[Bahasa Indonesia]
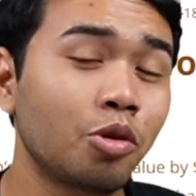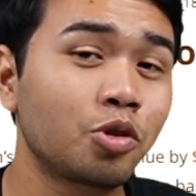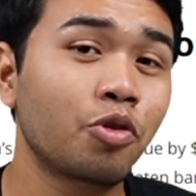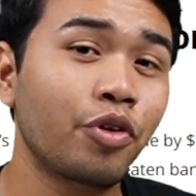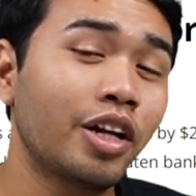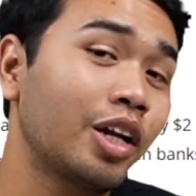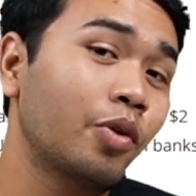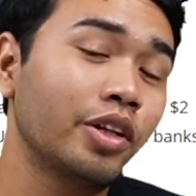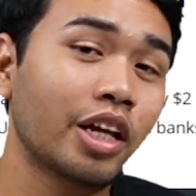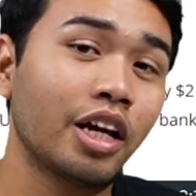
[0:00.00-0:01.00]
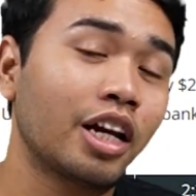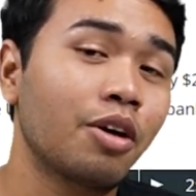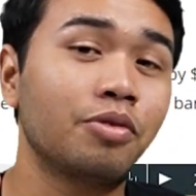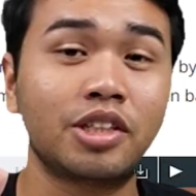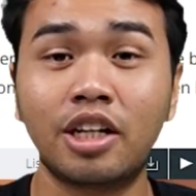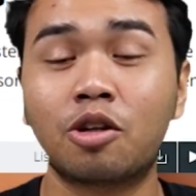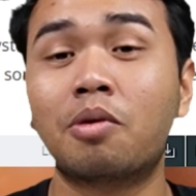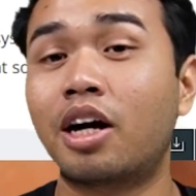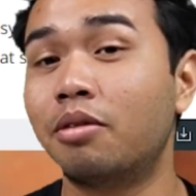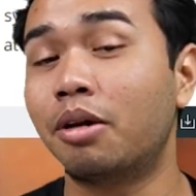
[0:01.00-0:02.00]
Menurut survei dari Cointelegraph, di sini aku
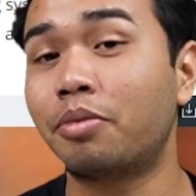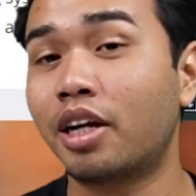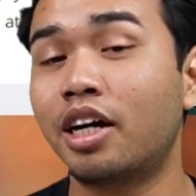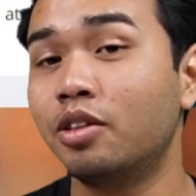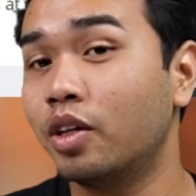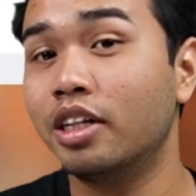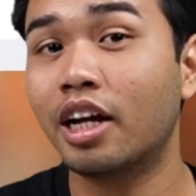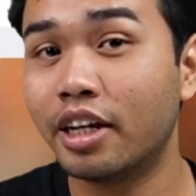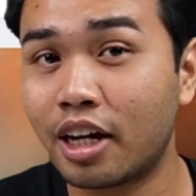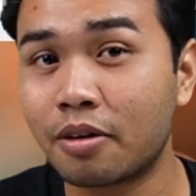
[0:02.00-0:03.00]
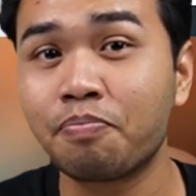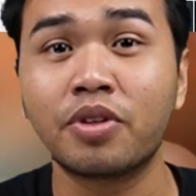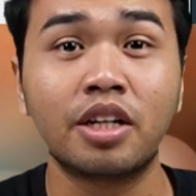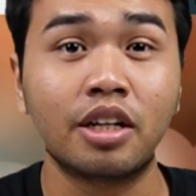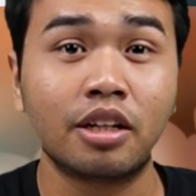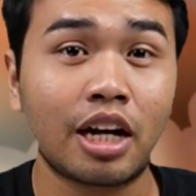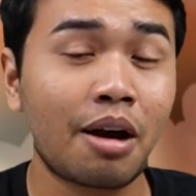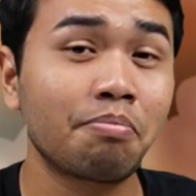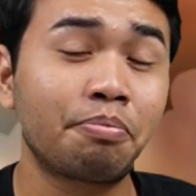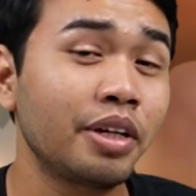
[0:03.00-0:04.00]
bakal menampilkan juga di layar,
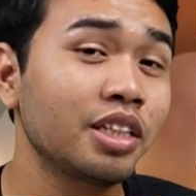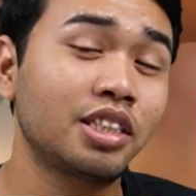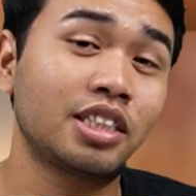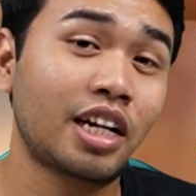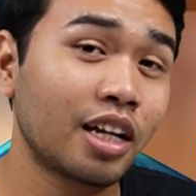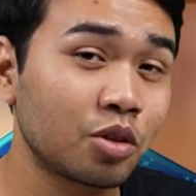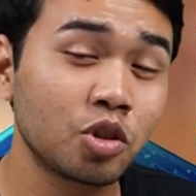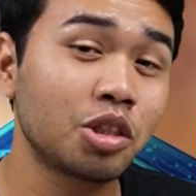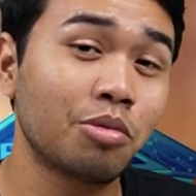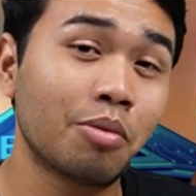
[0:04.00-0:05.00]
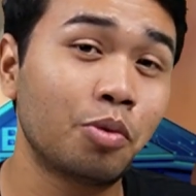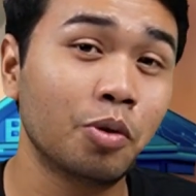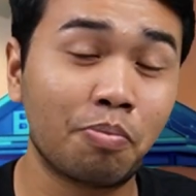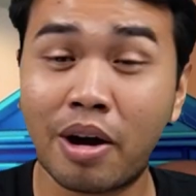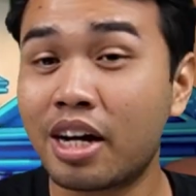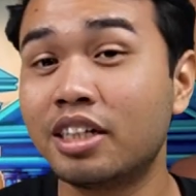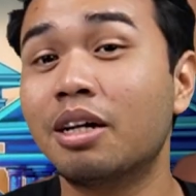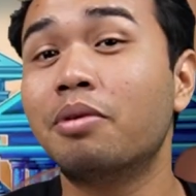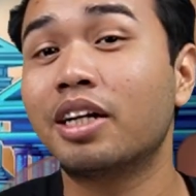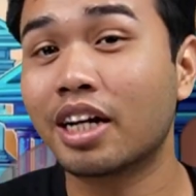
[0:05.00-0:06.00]
hampir 190 bank di
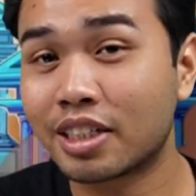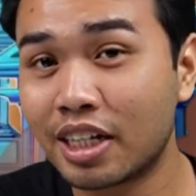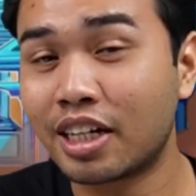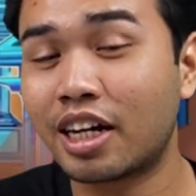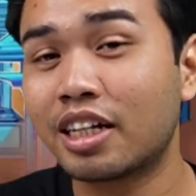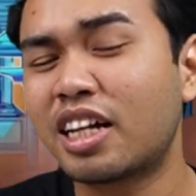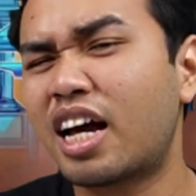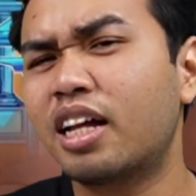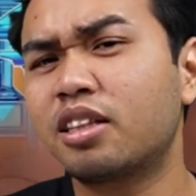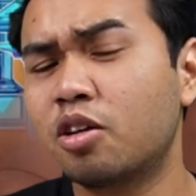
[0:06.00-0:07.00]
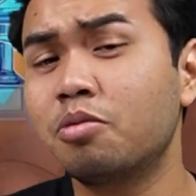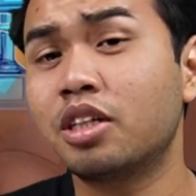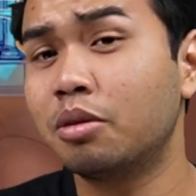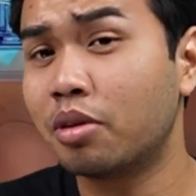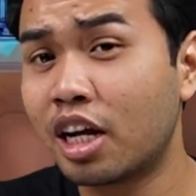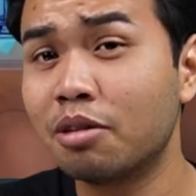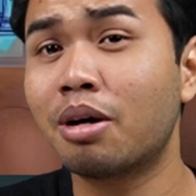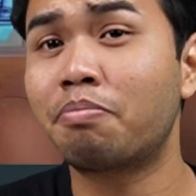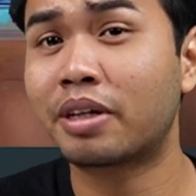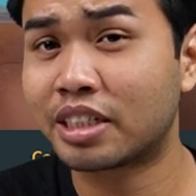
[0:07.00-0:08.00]
Amerika Serikat atau bisa dibilang
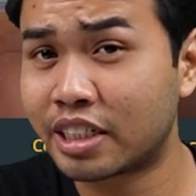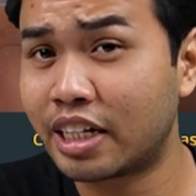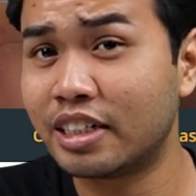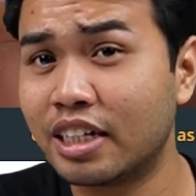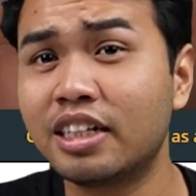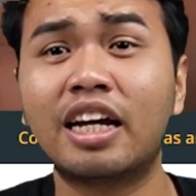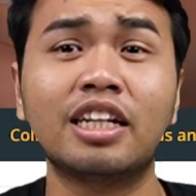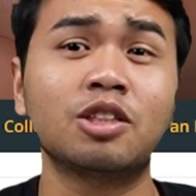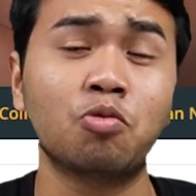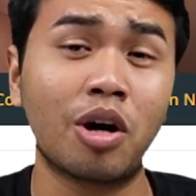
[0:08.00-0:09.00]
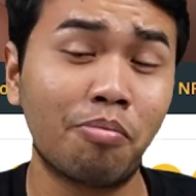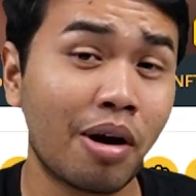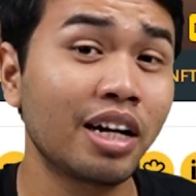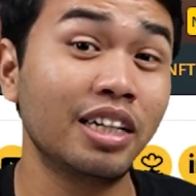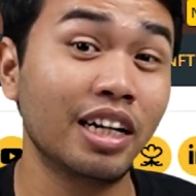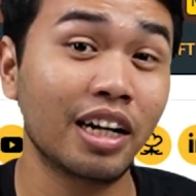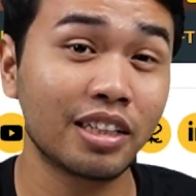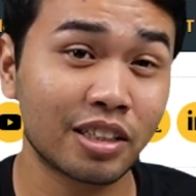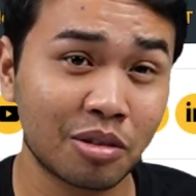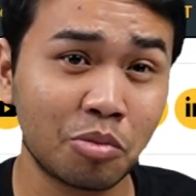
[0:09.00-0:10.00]
5%-nya dari semua bank di negara
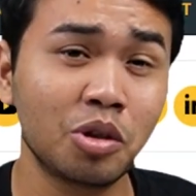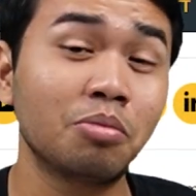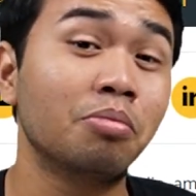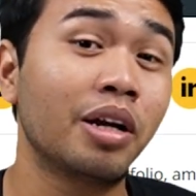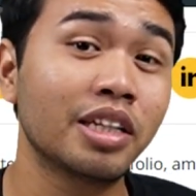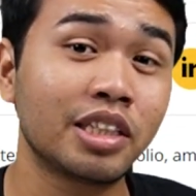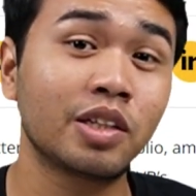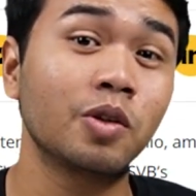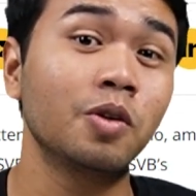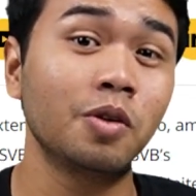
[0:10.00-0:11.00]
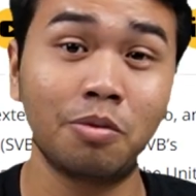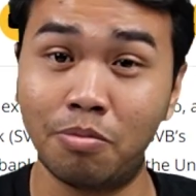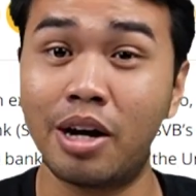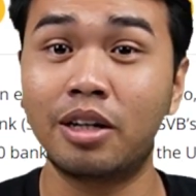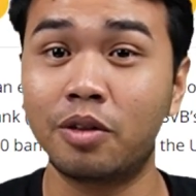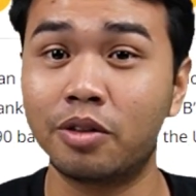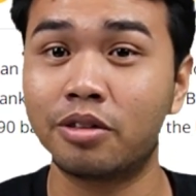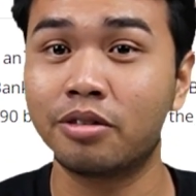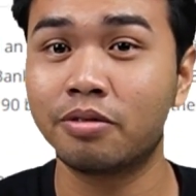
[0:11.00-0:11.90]
tersebut beresiko bangkrut.